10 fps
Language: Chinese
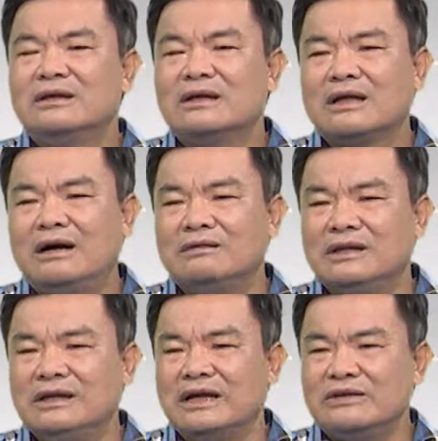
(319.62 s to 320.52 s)
高
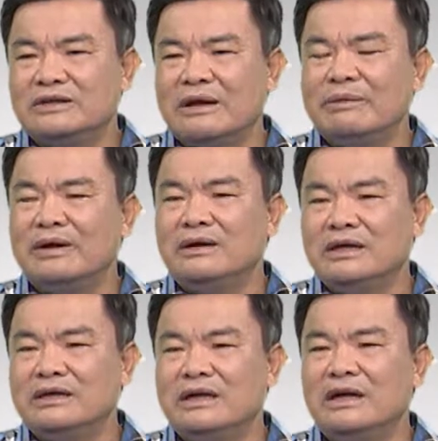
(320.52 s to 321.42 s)
低呢就代表你
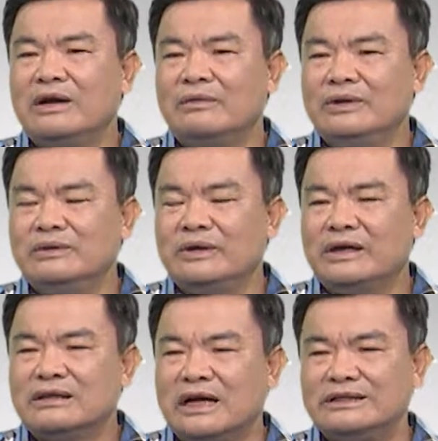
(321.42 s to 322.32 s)
体内的温度的一个
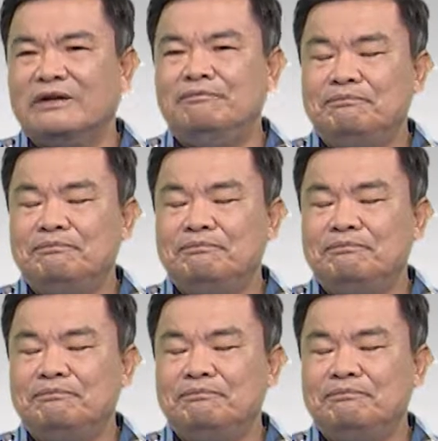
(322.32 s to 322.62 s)
大小。